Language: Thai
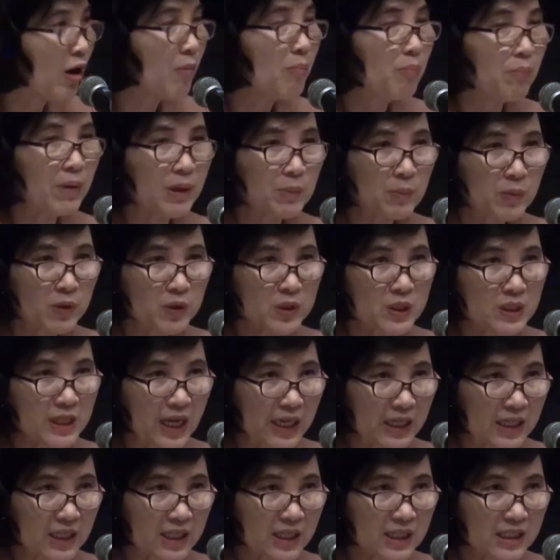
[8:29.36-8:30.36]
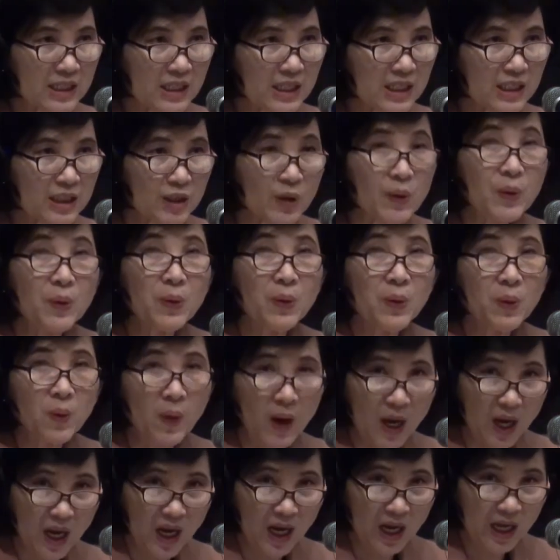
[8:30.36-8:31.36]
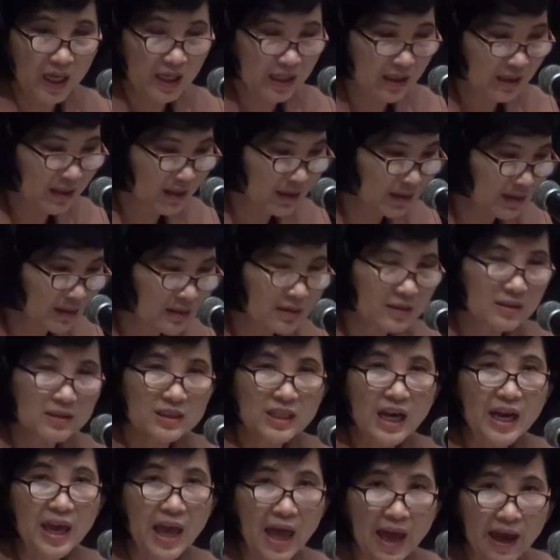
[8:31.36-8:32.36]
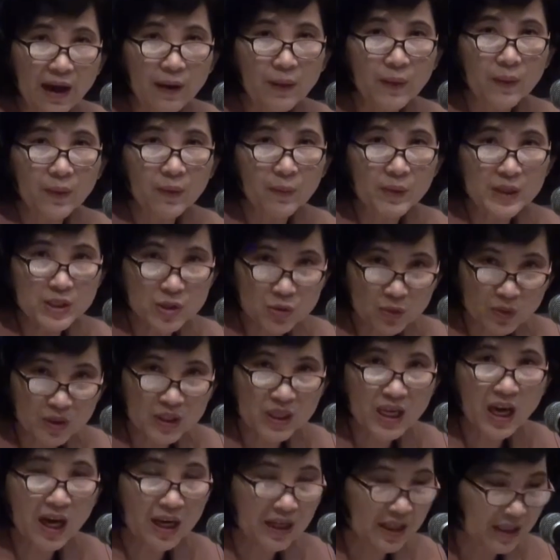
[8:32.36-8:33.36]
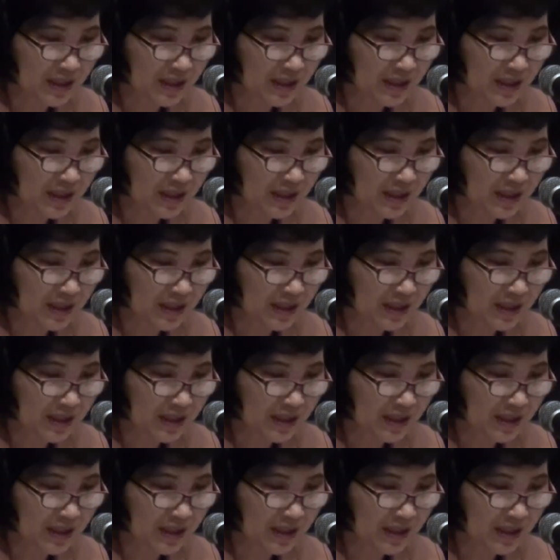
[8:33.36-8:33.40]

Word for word: ย่อมเป็นบริษัทที่โตกว่านะคะก็คือไซส์ L เป็นส่วนให